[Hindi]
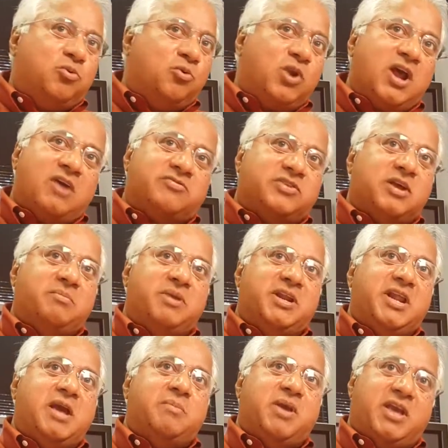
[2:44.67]
पूरा हफ्ता
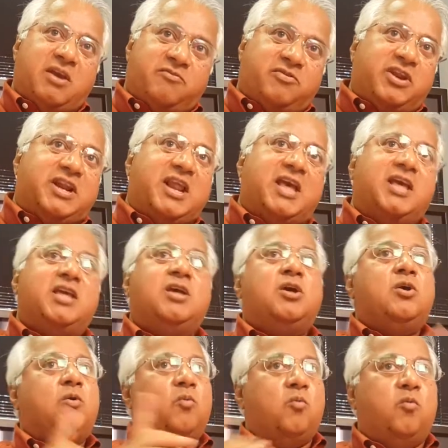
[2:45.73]
मीडिया में एवरी डे
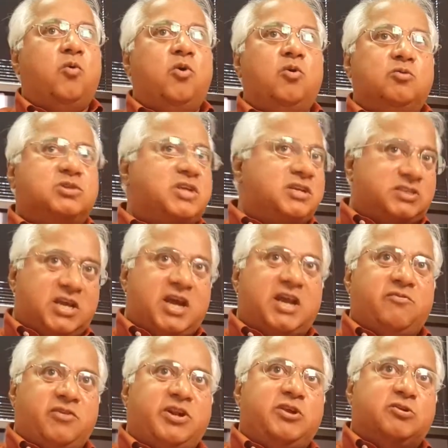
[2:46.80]
वो उसके
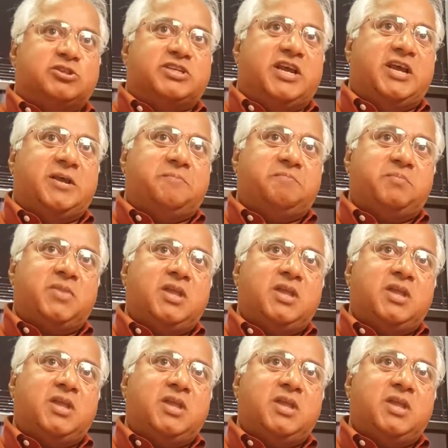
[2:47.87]
सारे वीडियोस हैं